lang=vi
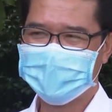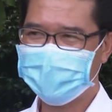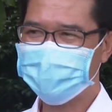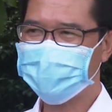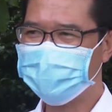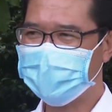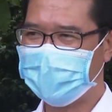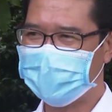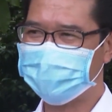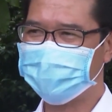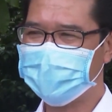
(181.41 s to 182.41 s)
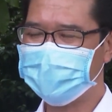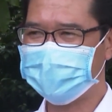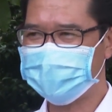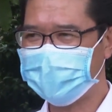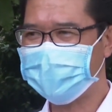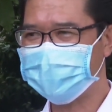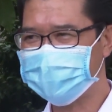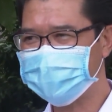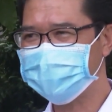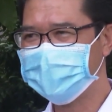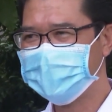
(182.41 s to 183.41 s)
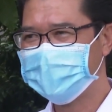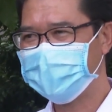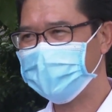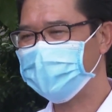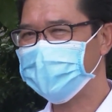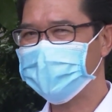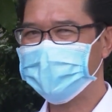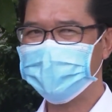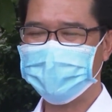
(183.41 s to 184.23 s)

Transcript: tiếp xúc gần với tài xế các thứ thì hầu như là